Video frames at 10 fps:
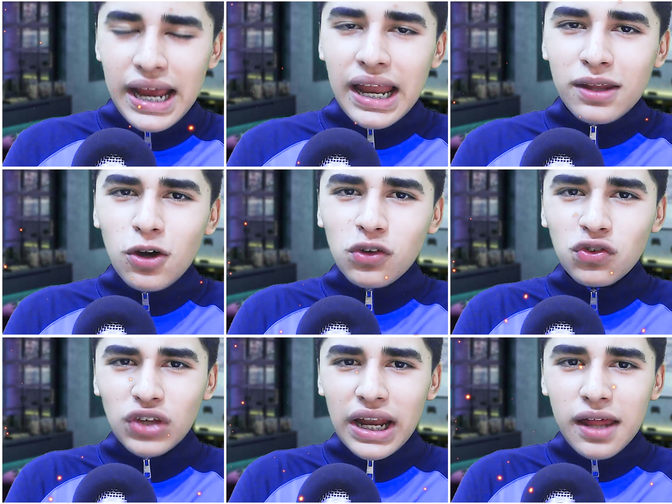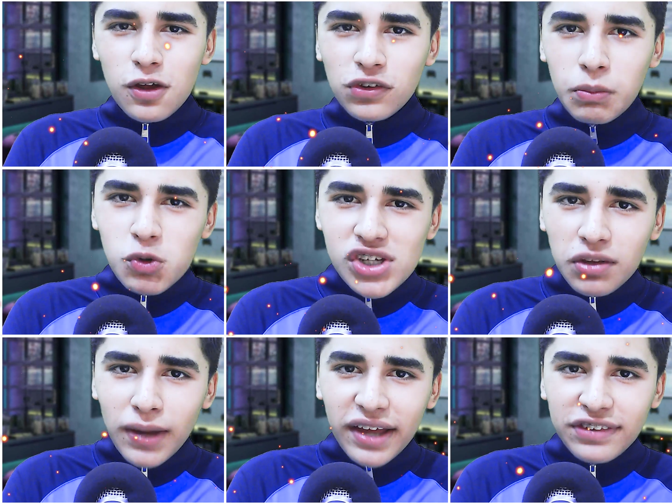El adiós, el adiós de muchas
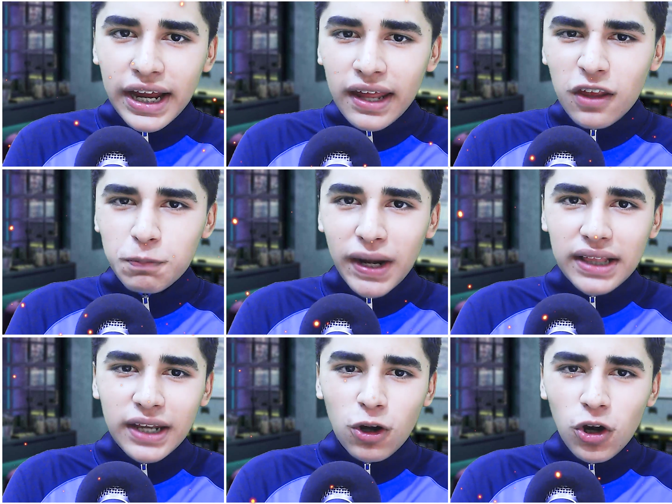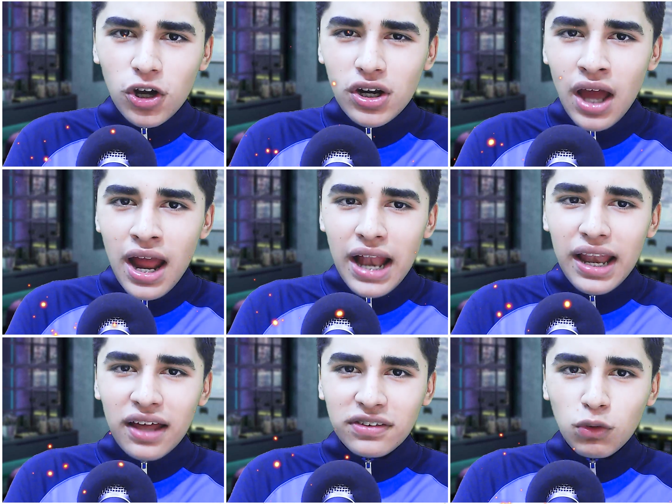vacas sagradas para el tricolor,
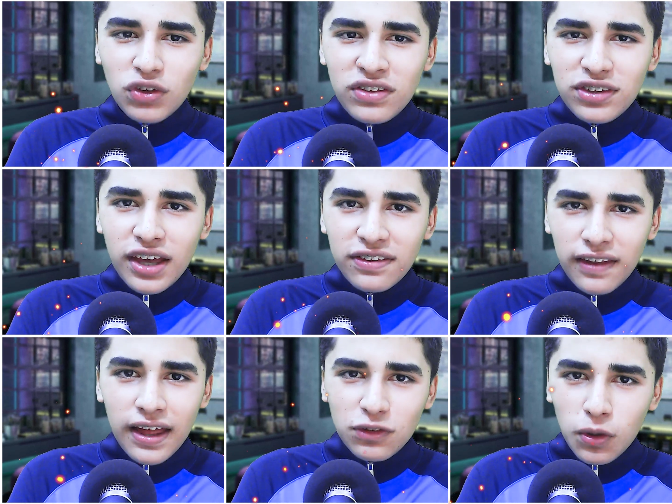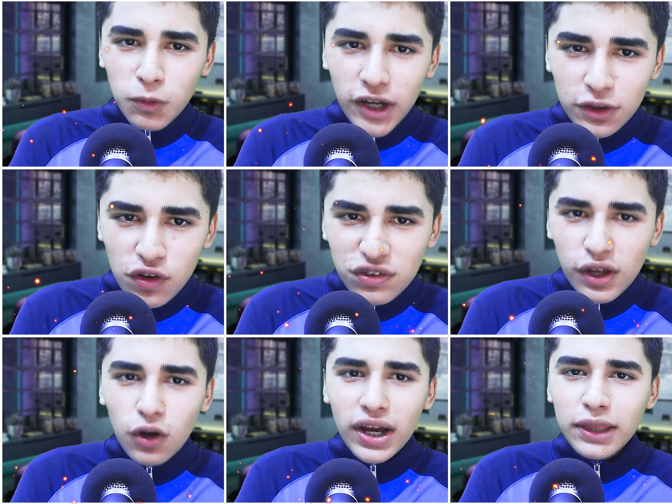las ausencias, las convocatorias de
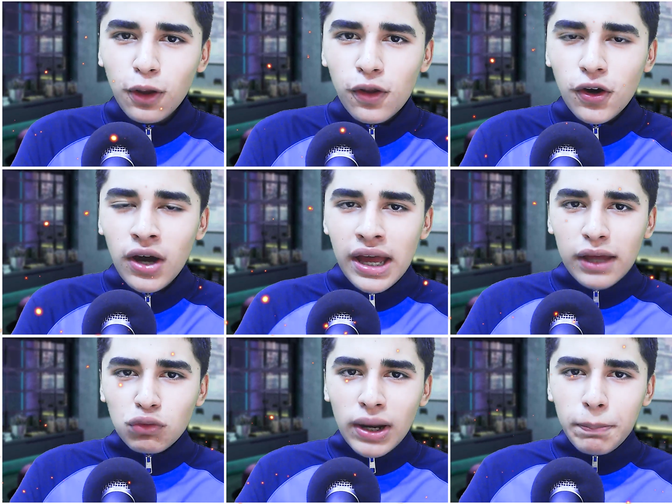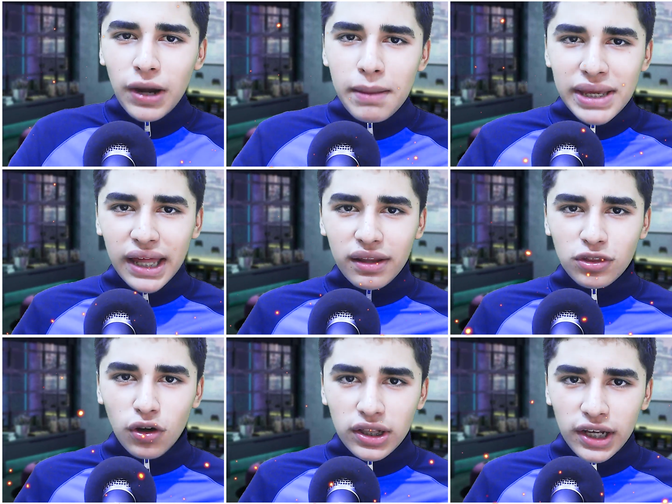coca y todo, es una polémica
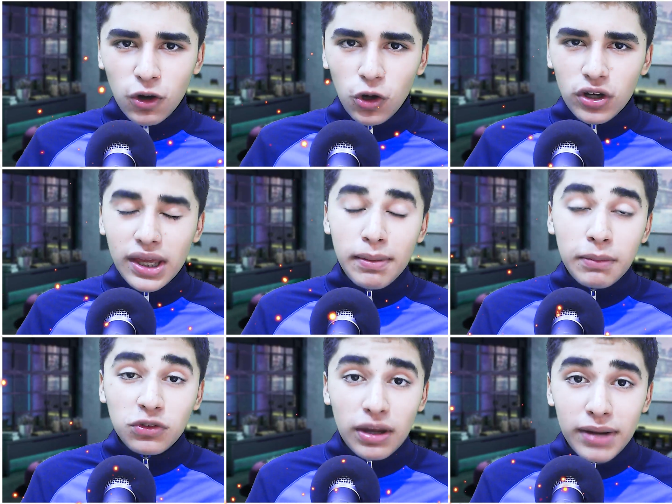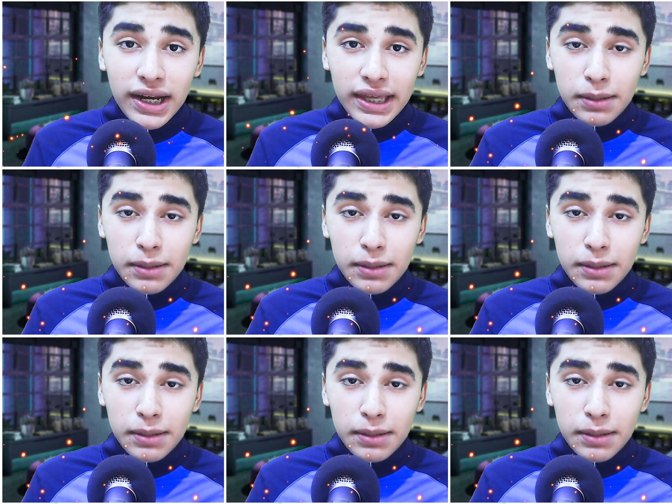dentro del tricolor que vamos a hablar y que